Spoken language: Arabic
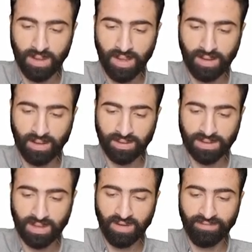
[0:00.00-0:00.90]

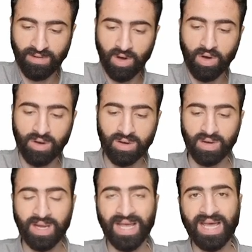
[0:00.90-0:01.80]
هنختصرها في ار
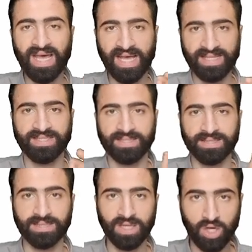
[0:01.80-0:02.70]

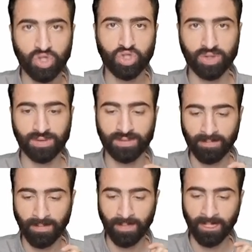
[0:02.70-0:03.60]
اس ار شنط
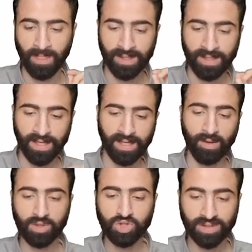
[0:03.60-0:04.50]

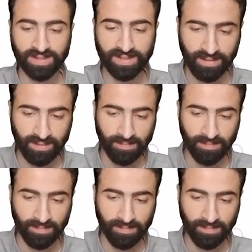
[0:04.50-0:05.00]
الار شنط دي